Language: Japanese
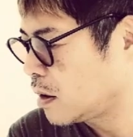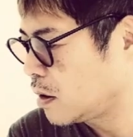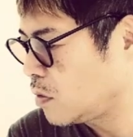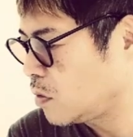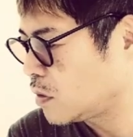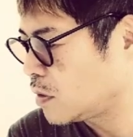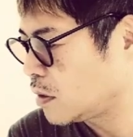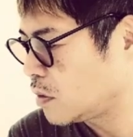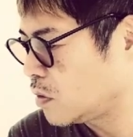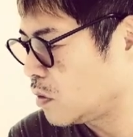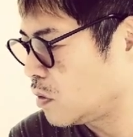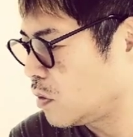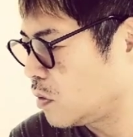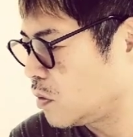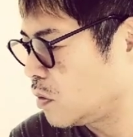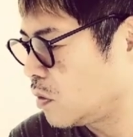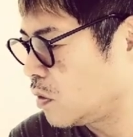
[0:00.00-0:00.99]
過去佐藤
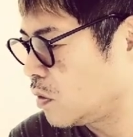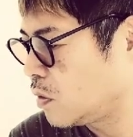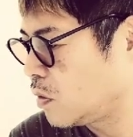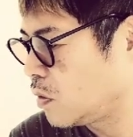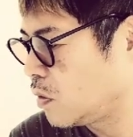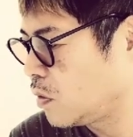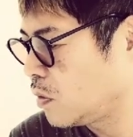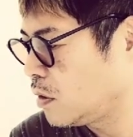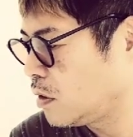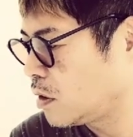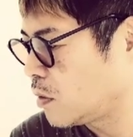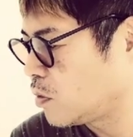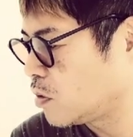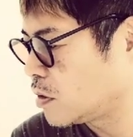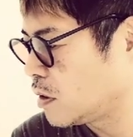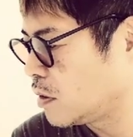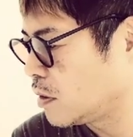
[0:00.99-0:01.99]
4度ほど
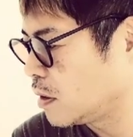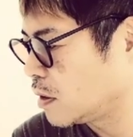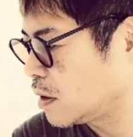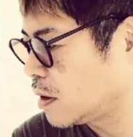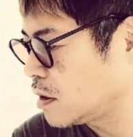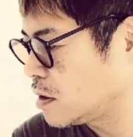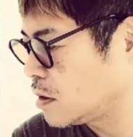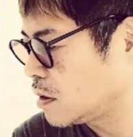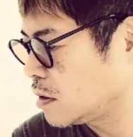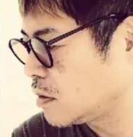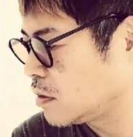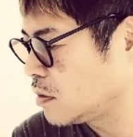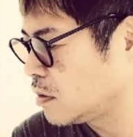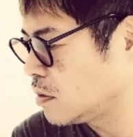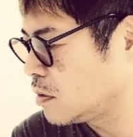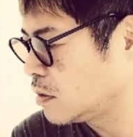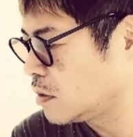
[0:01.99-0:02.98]
インタビューしているが確かに
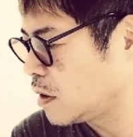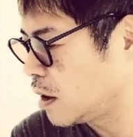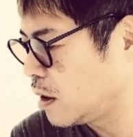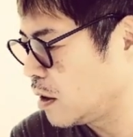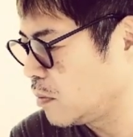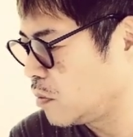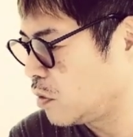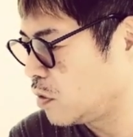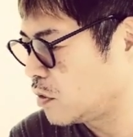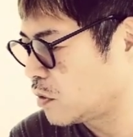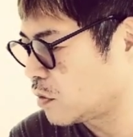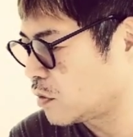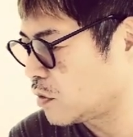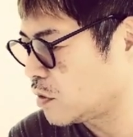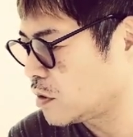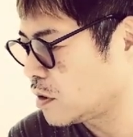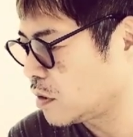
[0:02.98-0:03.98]
クールで朴突
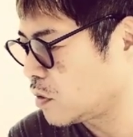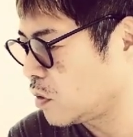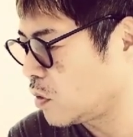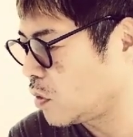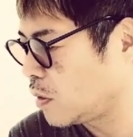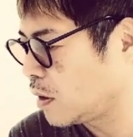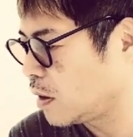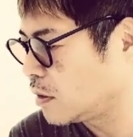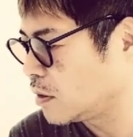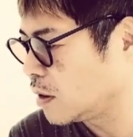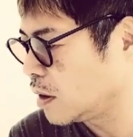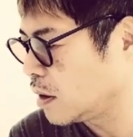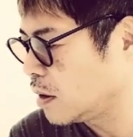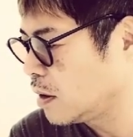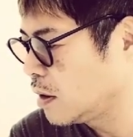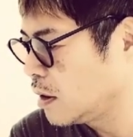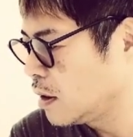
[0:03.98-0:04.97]
としたところはある
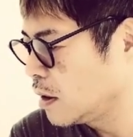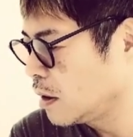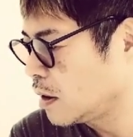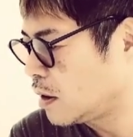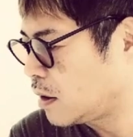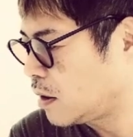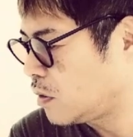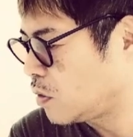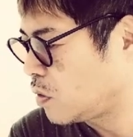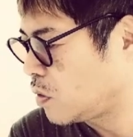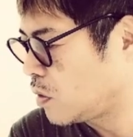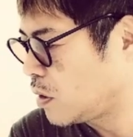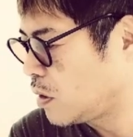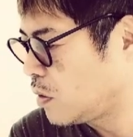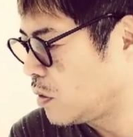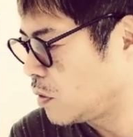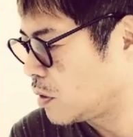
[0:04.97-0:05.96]
が彼の
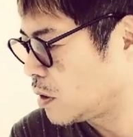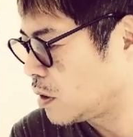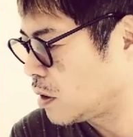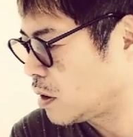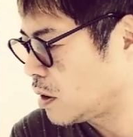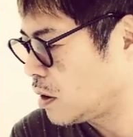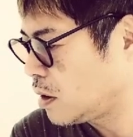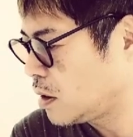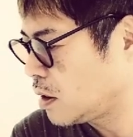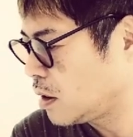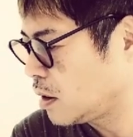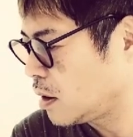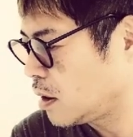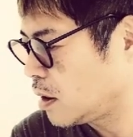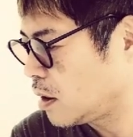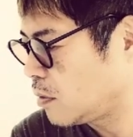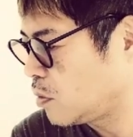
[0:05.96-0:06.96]
声を聞きな
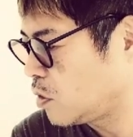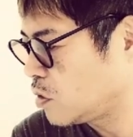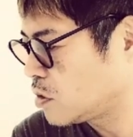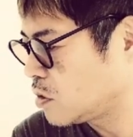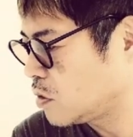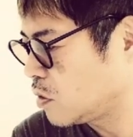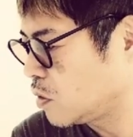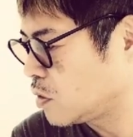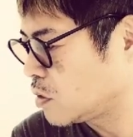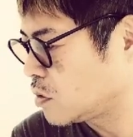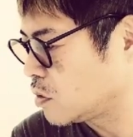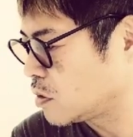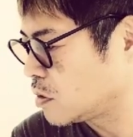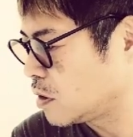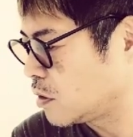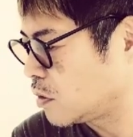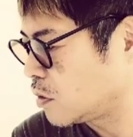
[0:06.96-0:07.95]
がら文字起こし
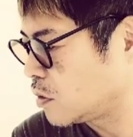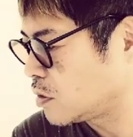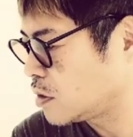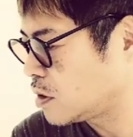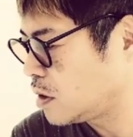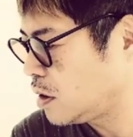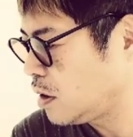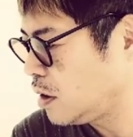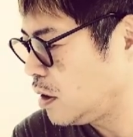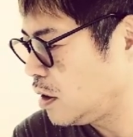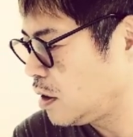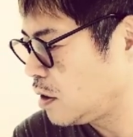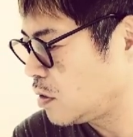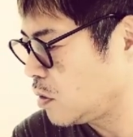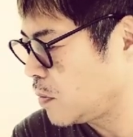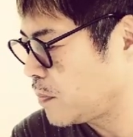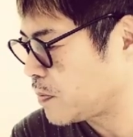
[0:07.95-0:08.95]
をしていると不思
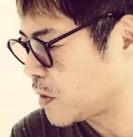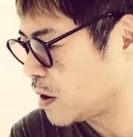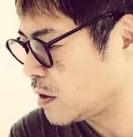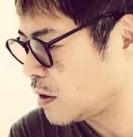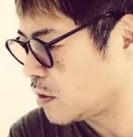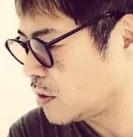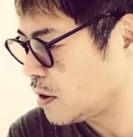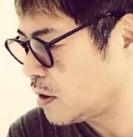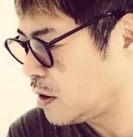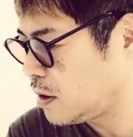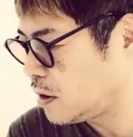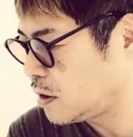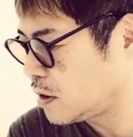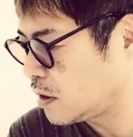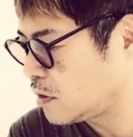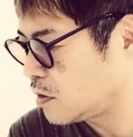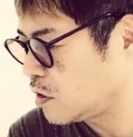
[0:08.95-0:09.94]
議と作品
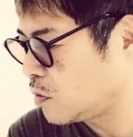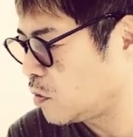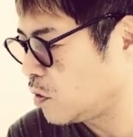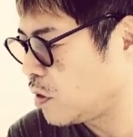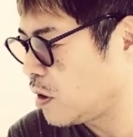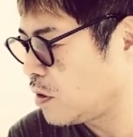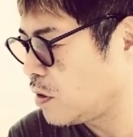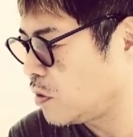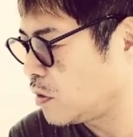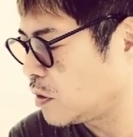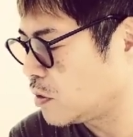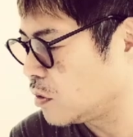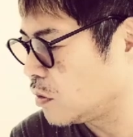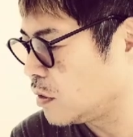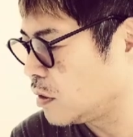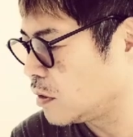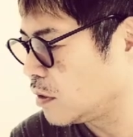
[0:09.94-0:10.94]
に対する燃えるよう
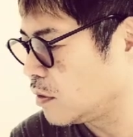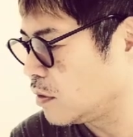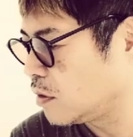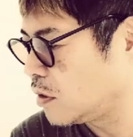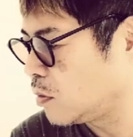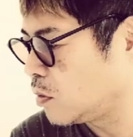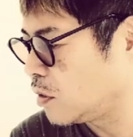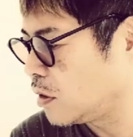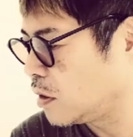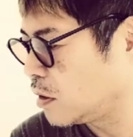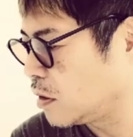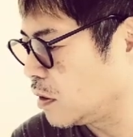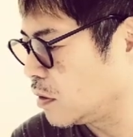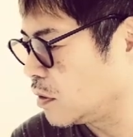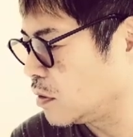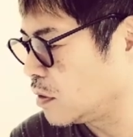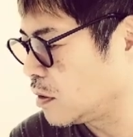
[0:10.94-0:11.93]
な情熱が浮き彫りになっ
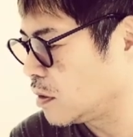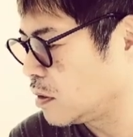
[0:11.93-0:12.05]
て